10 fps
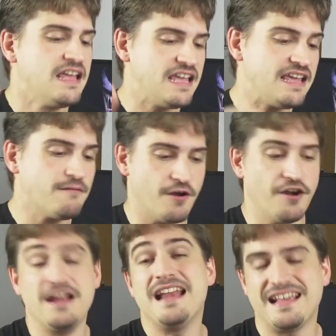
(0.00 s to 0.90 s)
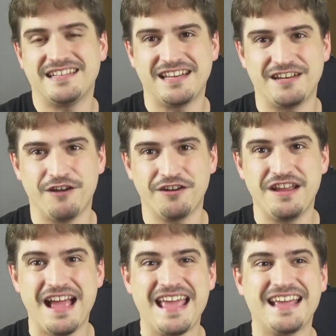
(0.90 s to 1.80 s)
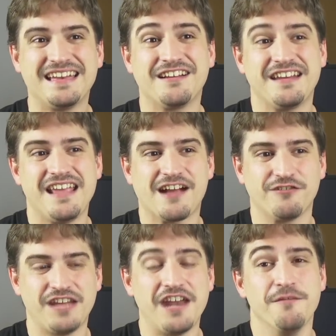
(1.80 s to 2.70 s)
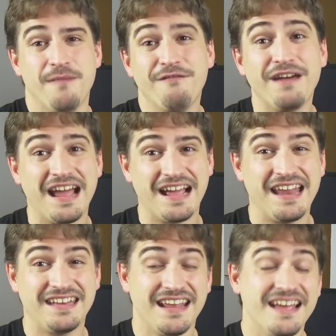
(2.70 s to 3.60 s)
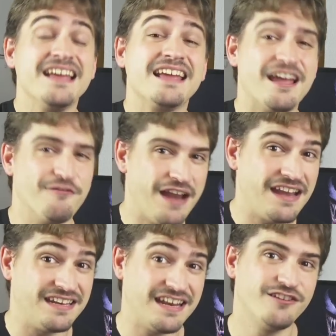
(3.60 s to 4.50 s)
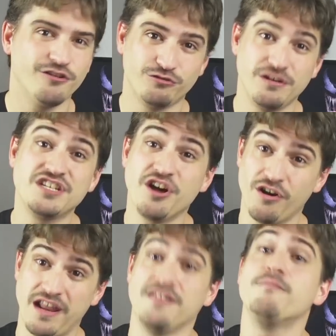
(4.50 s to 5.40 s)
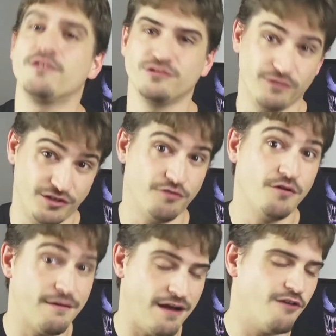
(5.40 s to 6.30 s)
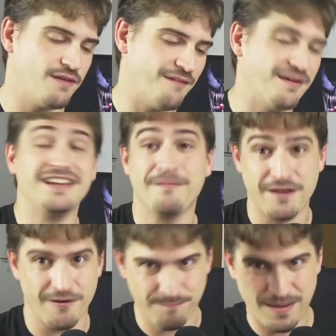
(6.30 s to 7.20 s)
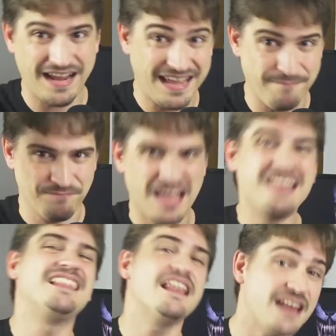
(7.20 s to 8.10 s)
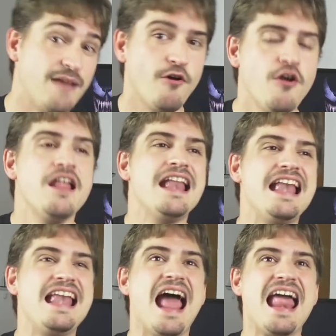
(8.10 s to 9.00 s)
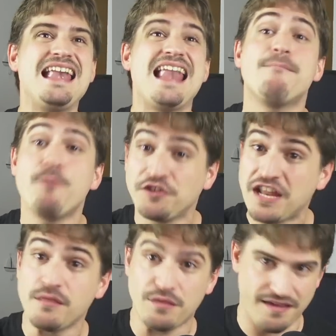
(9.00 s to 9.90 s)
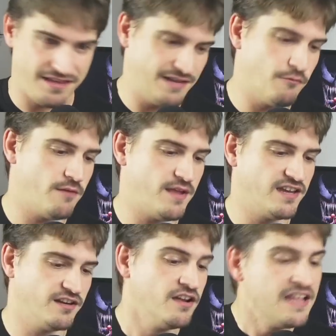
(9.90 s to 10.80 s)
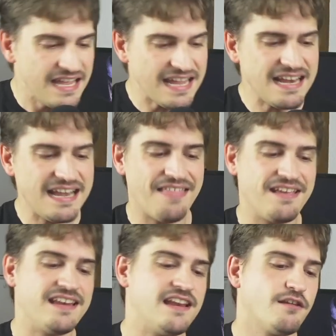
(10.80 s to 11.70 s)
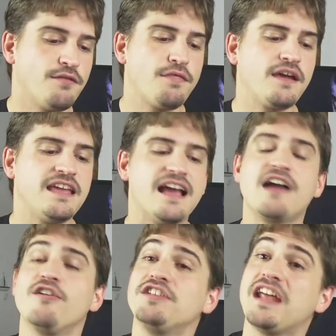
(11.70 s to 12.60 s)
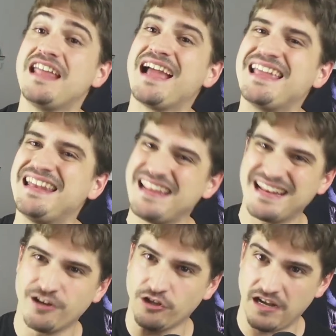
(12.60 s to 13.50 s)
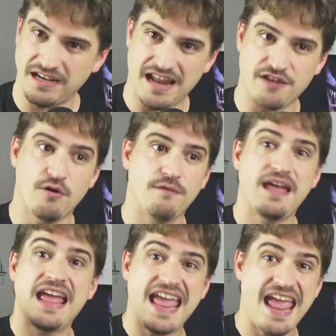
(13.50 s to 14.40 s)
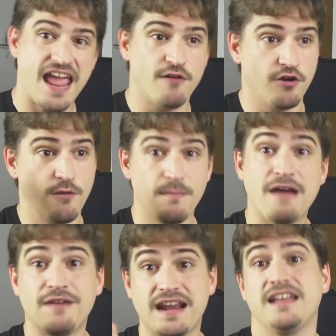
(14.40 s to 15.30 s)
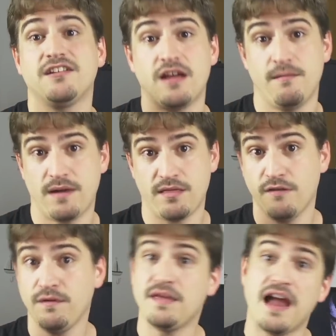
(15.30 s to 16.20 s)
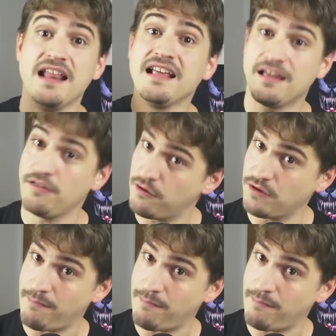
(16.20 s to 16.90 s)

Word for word: Y bueno, y la de 64 GB es que estaría costando más barata que una Nintendo Switch OLED. Por supuesto, nueva, obviamente, pero para que entendamos la, potencia de este movimiento. Y la de 512 GB costaría 539 euros, más barato que el precio oficial que de una